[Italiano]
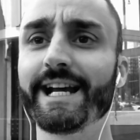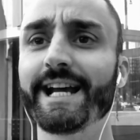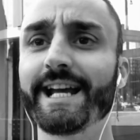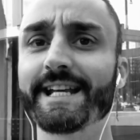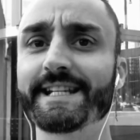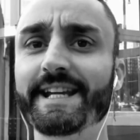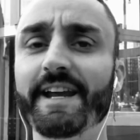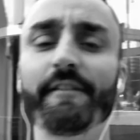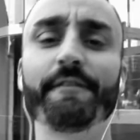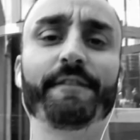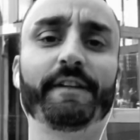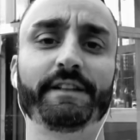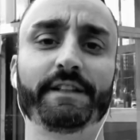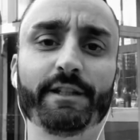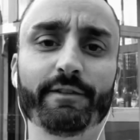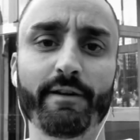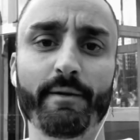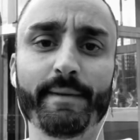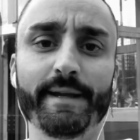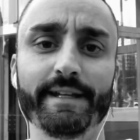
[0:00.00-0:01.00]
Se
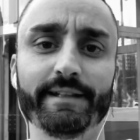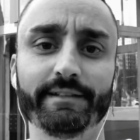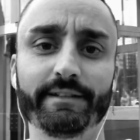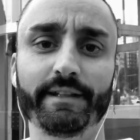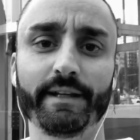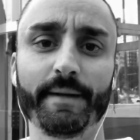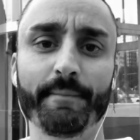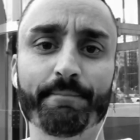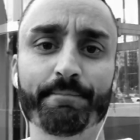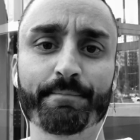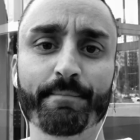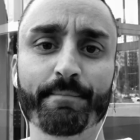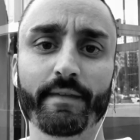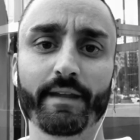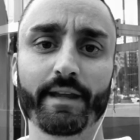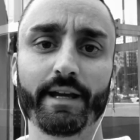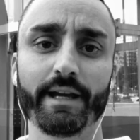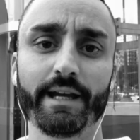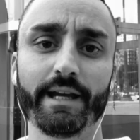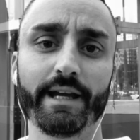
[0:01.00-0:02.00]
effettivamente
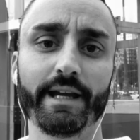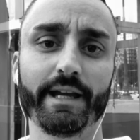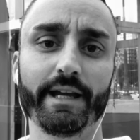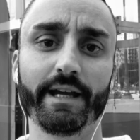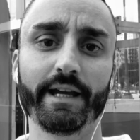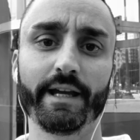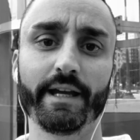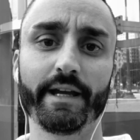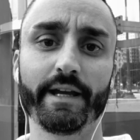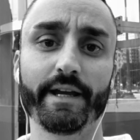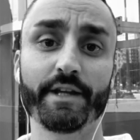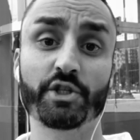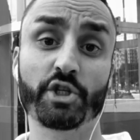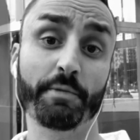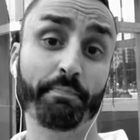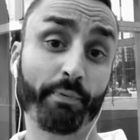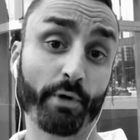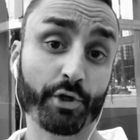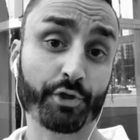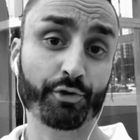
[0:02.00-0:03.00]
eh,
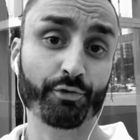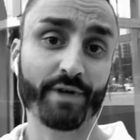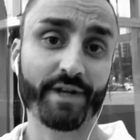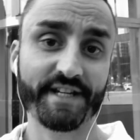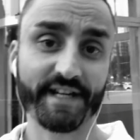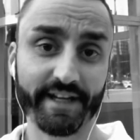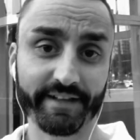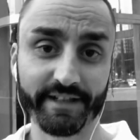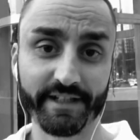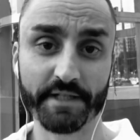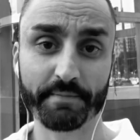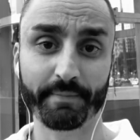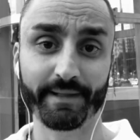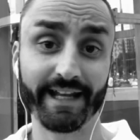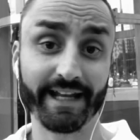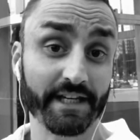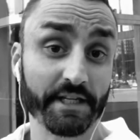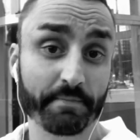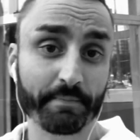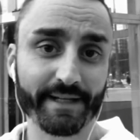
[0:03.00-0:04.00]
ci possono essere
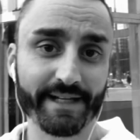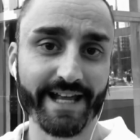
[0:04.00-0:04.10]
degli,